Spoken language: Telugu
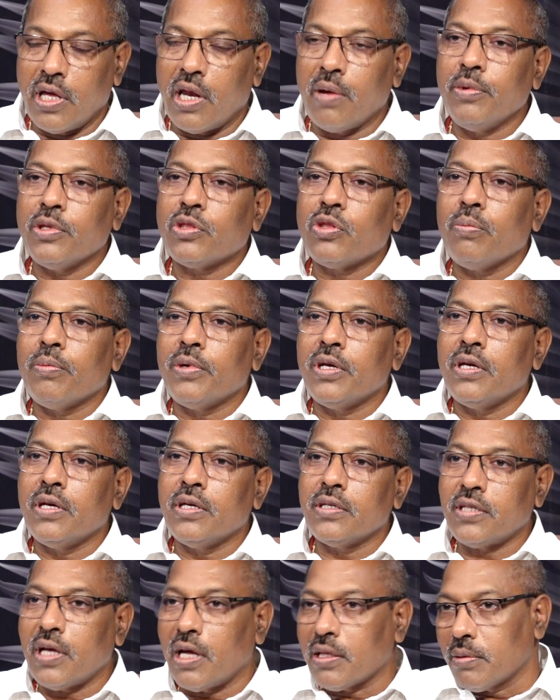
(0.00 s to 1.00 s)
ఎనభై తొంభై
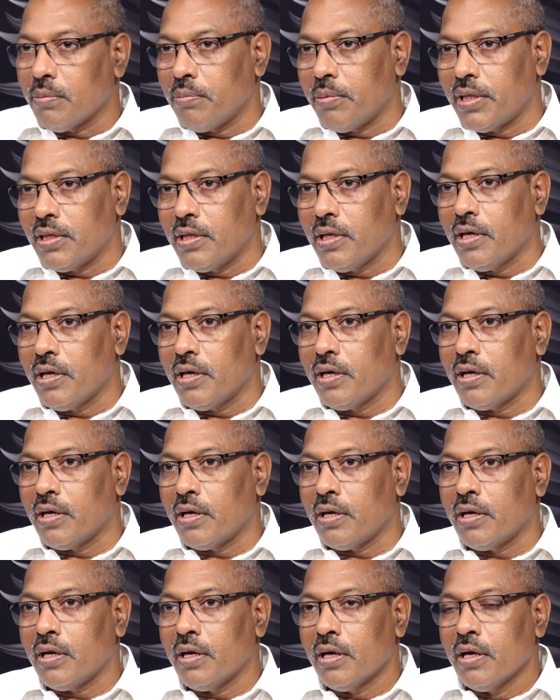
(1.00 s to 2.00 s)
శాతం మంది
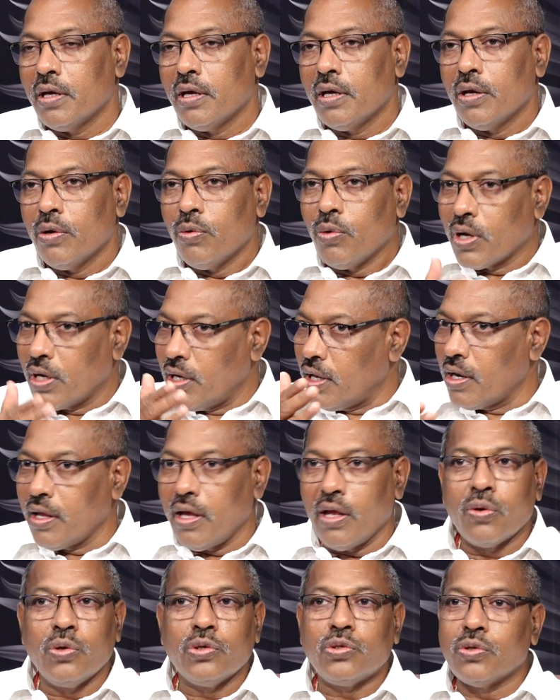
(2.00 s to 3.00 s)
ఒక
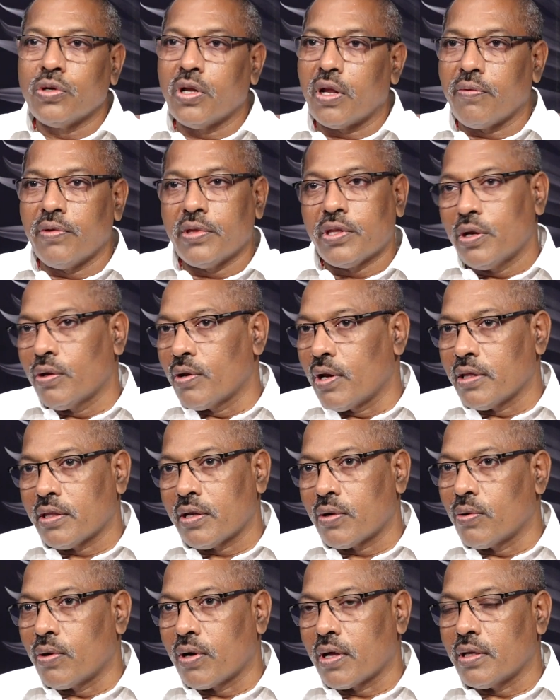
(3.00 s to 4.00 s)
నిర్ణయానికి వచ్చి ఉన్నారు వ్యతిరేకులు
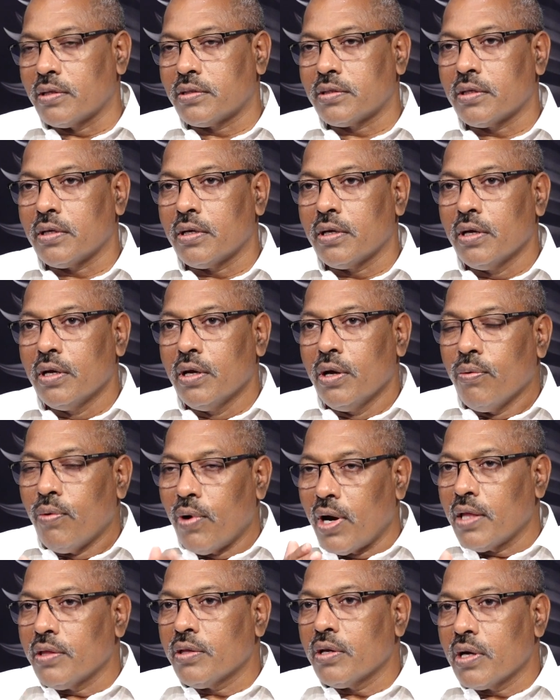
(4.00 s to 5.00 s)
అందరూ కూడా కలిసి
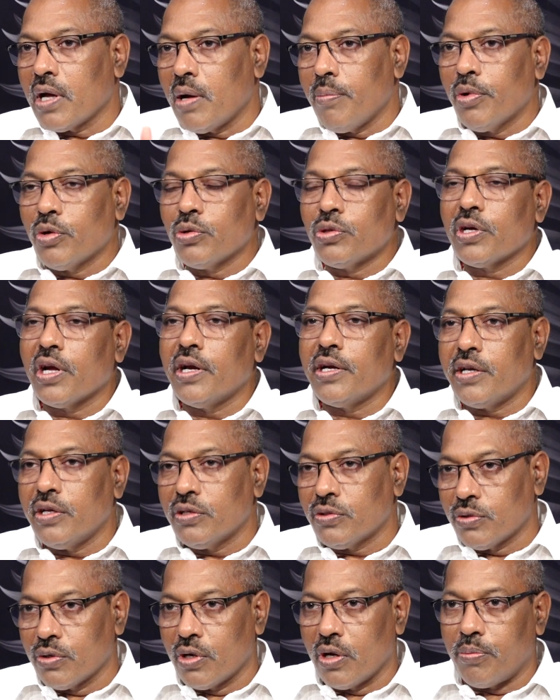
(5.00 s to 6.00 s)
వాళ్ళందరూ గంపగుత్తుగా
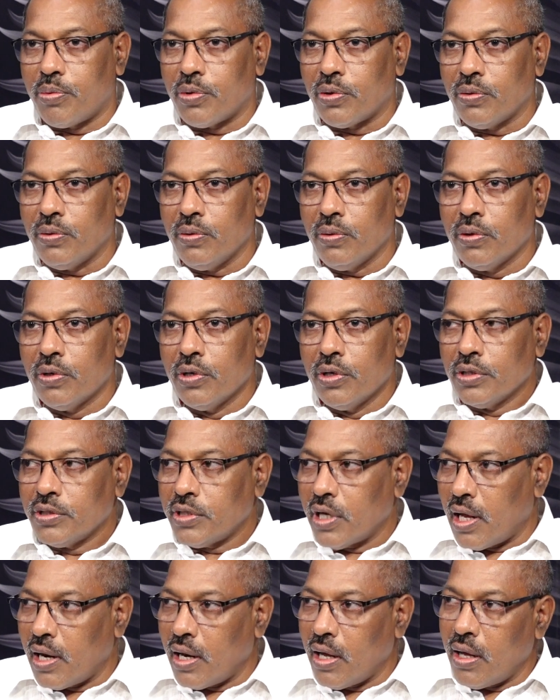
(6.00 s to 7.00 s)
ఇటేస్తున్నప్పుడు
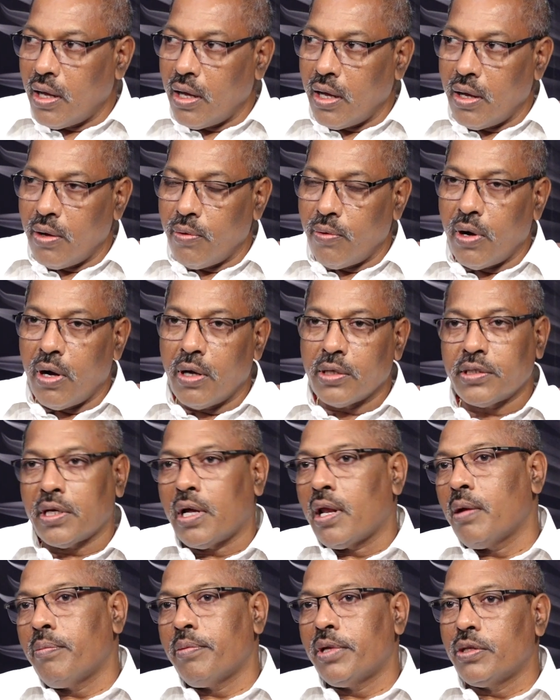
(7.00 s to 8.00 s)
చాలా
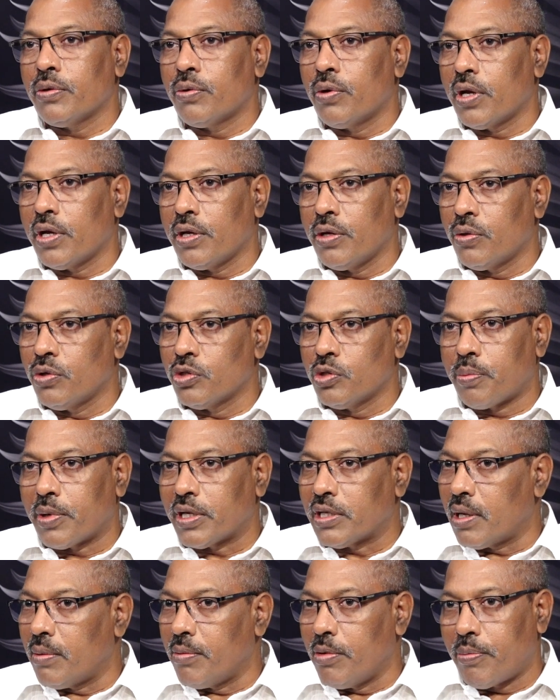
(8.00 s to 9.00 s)
చాలామంది కూడా ఈరోజు
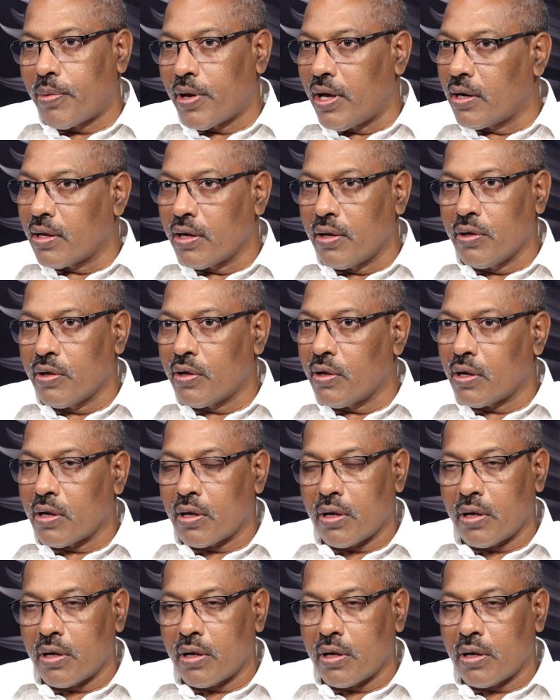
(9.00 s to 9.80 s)
ప్రజల అభిప్రాయాన్ని కనుక